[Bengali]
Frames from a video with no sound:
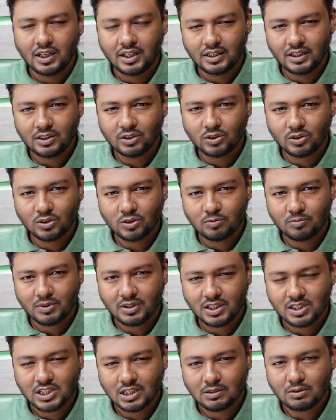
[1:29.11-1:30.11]
এটাই তো
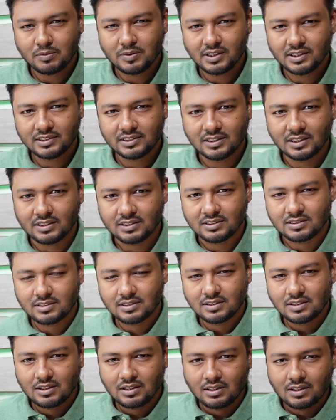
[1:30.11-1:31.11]
মানে স্বাভাবিক সেন্স
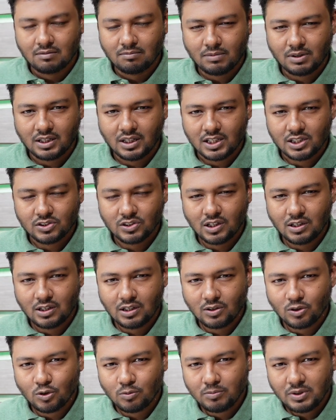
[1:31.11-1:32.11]
বাট আসলে
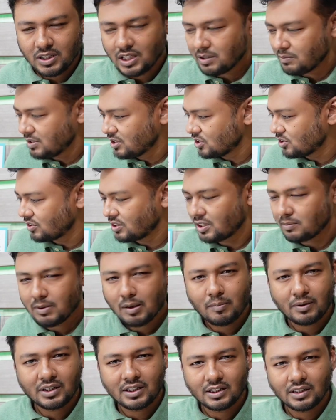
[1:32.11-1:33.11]
অমনি ডাইমেনশনের
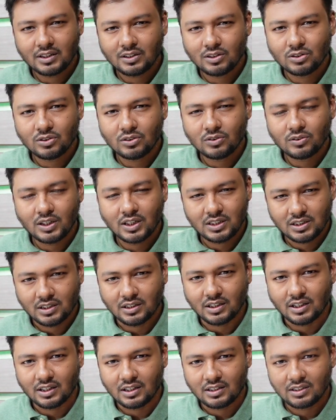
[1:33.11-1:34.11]
ব্যাপারটা কিন্তু এটা
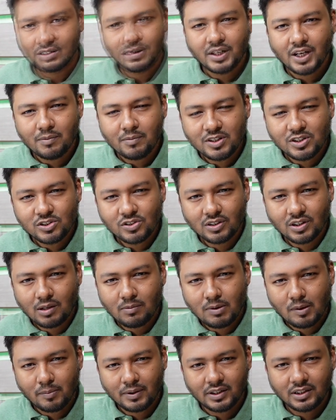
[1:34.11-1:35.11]
না অমনি ডাইমেনশনাল
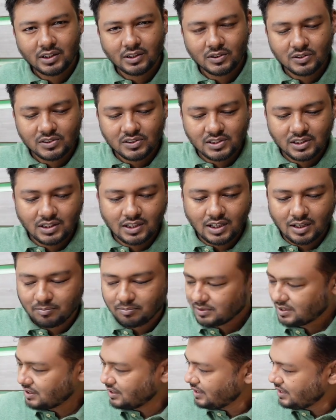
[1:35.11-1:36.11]
ব্যাপারটি হচ্ছে
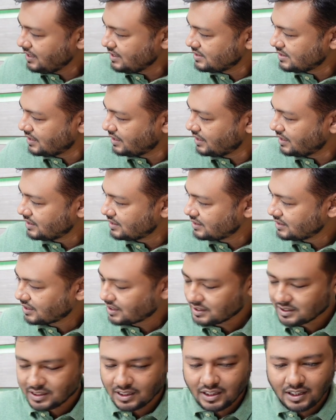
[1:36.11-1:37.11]
আপনার এই যে
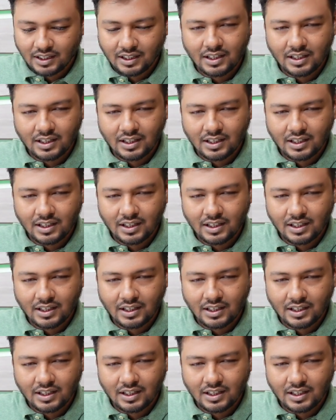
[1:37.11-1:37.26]
এন্টিনাটা